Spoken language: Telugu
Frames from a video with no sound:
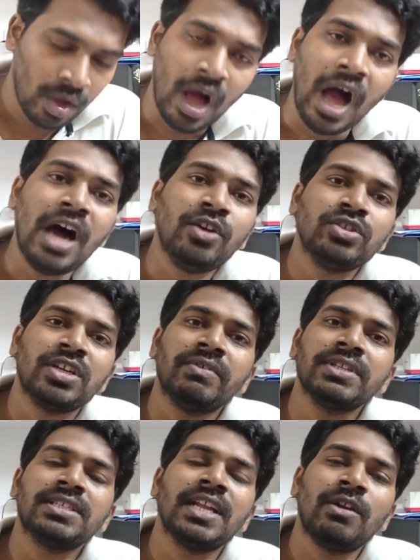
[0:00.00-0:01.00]
ఆరు
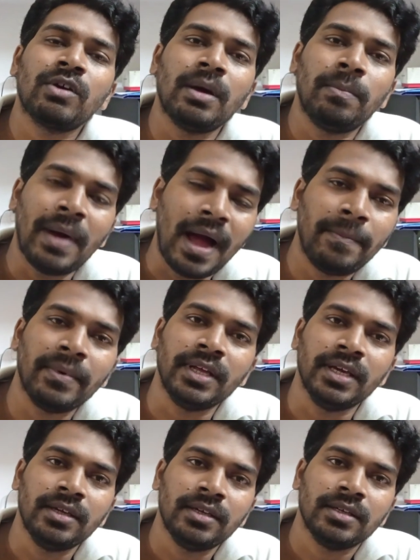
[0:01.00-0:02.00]
సంవత్సరాల ఒక పాపని
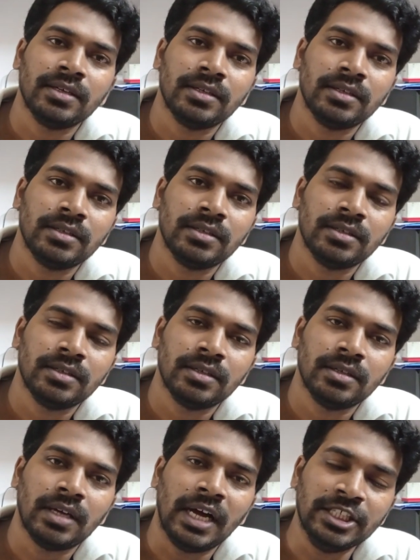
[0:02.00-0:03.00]

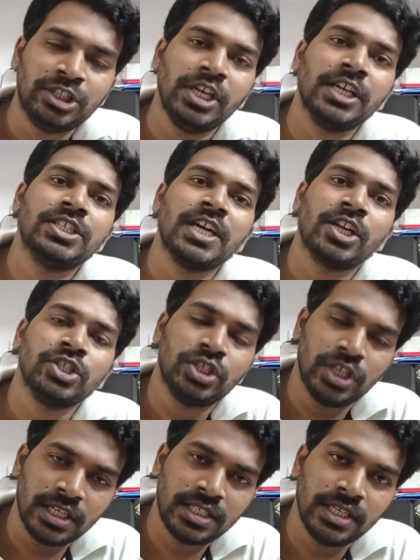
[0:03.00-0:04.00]
అత్యాచారం
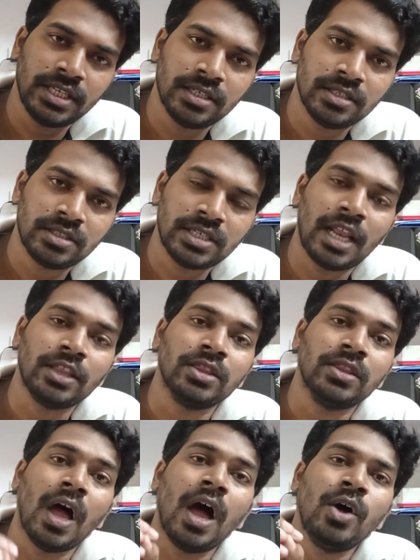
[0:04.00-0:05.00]
చేసి చాలా
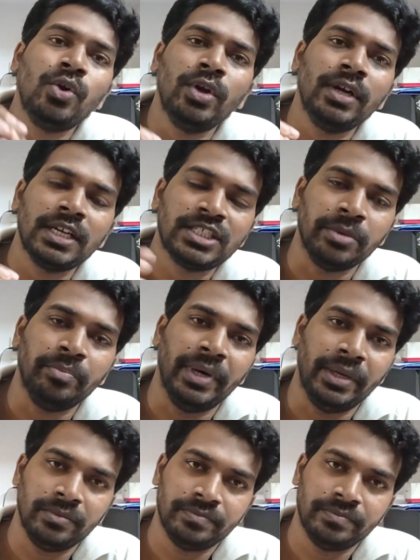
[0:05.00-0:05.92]
దారుణంగా చంపారు